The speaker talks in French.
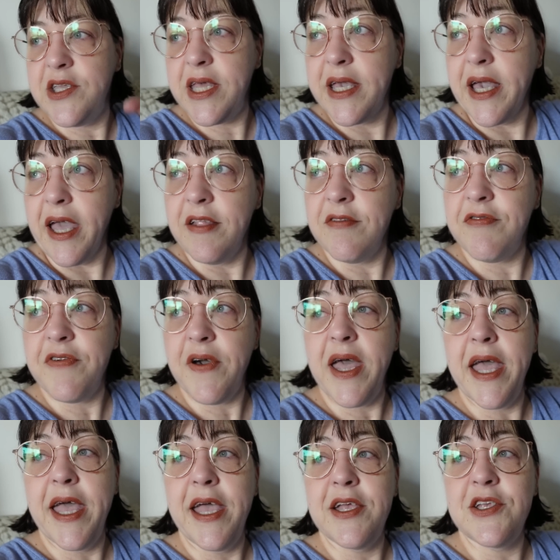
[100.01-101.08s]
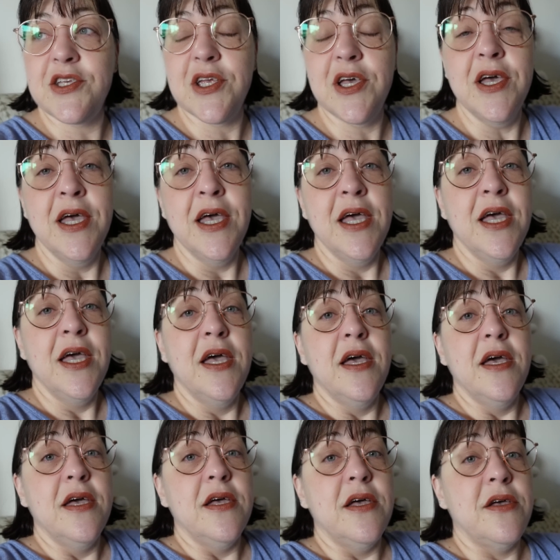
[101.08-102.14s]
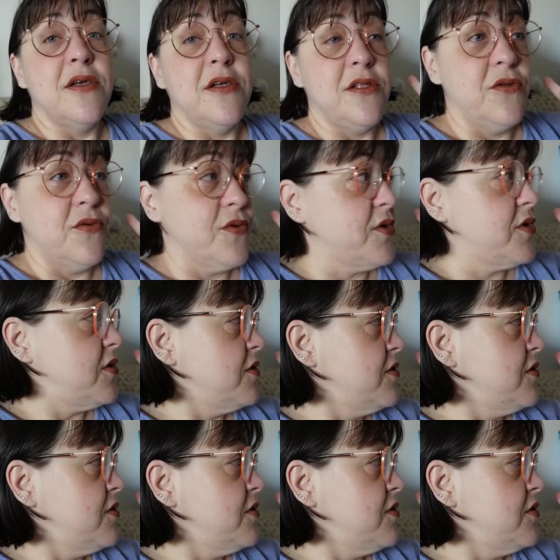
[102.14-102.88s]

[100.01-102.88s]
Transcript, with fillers: des graines fraîches. Euh, donc